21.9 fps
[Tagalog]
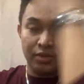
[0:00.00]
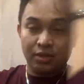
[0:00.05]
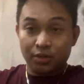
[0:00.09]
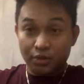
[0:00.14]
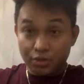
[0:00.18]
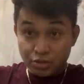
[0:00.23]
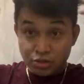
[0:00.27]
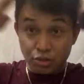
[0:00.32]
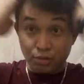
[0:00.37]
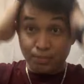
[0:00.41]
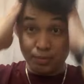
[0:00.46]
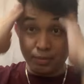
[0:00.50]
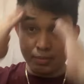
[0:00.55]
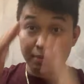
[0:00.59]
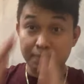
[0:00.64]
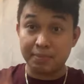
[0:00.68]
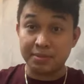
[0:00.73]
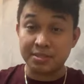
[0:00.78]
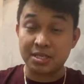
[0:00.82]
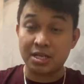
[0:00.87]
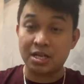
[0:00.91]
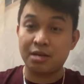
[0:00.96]
Gusto ko po
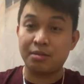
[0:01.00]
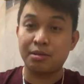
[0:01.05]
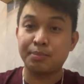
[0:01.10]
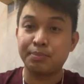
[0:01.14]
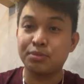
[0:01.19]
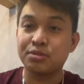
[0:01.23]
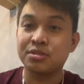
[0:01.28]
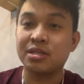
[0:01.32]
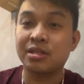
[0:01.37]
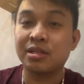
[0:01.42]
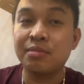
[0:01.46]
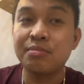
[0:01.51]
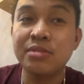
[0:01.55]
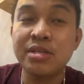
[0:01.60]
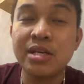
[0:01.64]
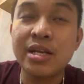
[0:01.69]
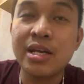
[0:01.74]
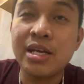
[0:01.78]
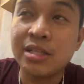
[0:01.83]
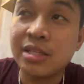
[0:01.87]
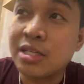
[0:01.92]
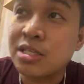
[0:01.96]
magpasalamat po sa Team
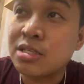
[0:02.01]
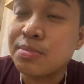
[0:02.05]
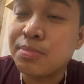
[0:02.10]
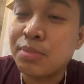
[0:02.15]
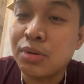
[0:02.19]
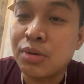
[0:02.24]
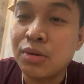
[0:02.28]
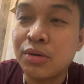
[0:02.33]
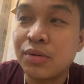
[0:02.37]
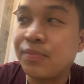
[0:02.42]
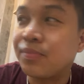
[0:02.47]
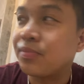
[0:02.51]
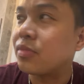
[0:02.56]
Genetics po.